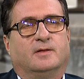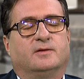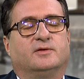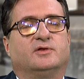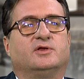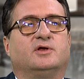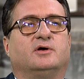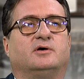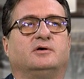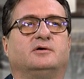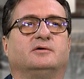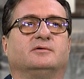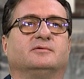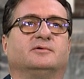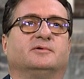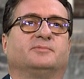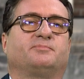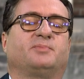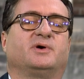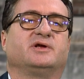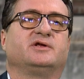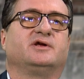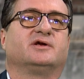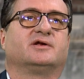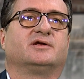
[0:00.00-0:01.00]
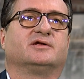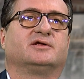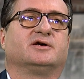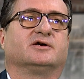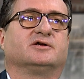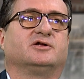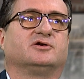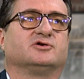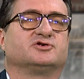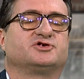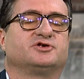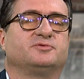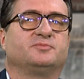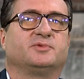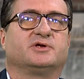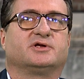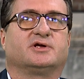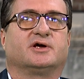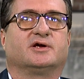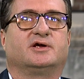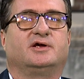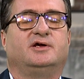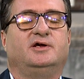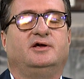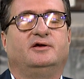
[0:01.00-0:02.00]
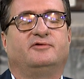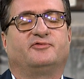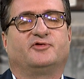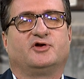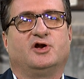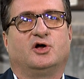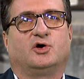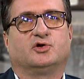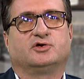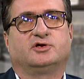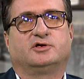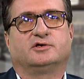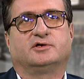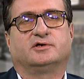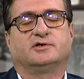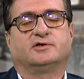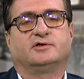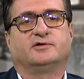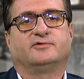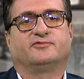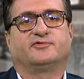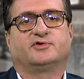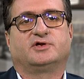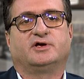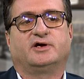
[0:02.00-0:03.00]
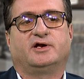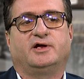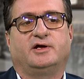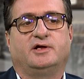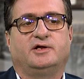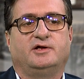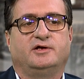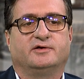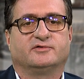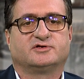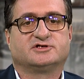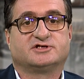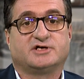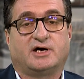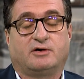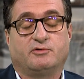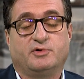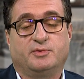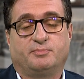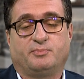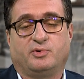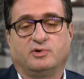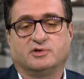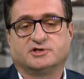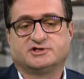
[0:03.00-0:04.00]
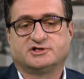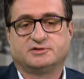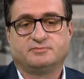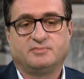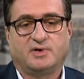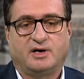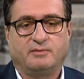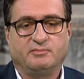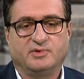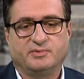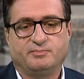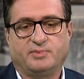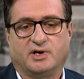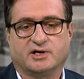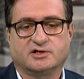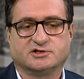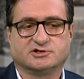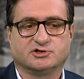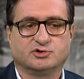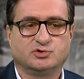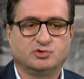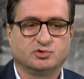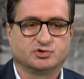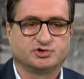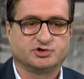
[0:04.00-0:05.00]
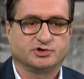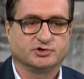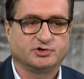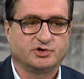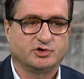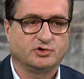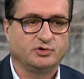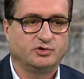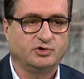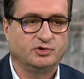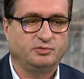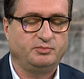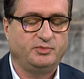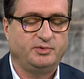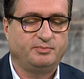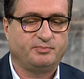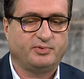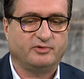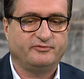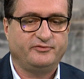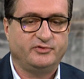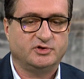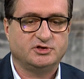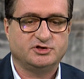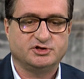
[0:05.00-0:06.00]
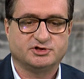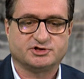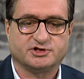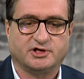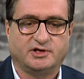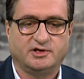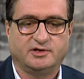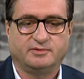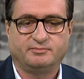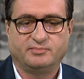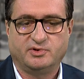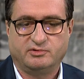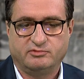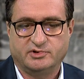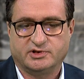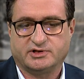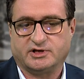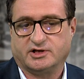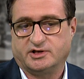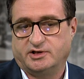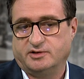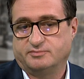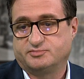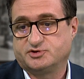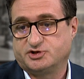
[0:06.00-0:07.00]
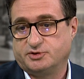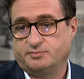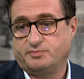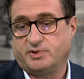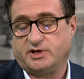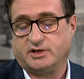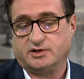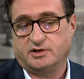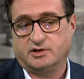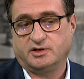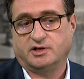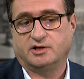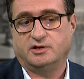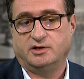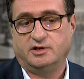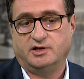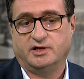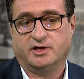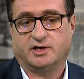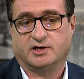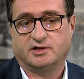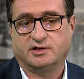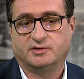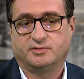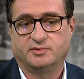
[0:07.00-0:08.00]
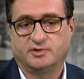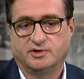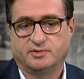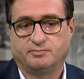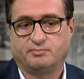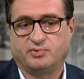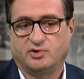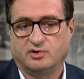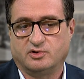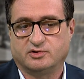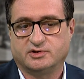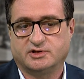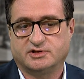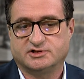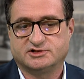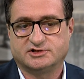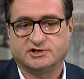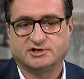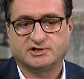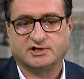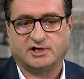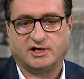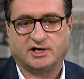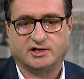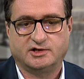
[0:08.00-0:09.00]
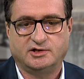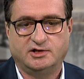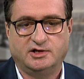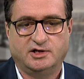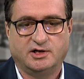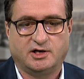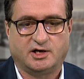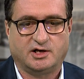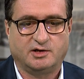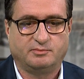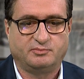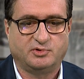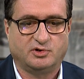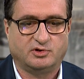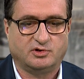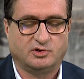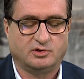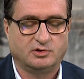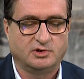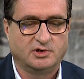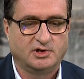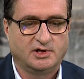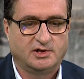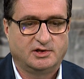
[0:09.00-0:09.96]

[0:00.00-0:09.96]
No, panie redaktorze, my takiej floty w terenie w całej Polsce mamy bardzo dużo, trudno mi powiedzieć, ale były takie przypadki jak e, polonezy traki albo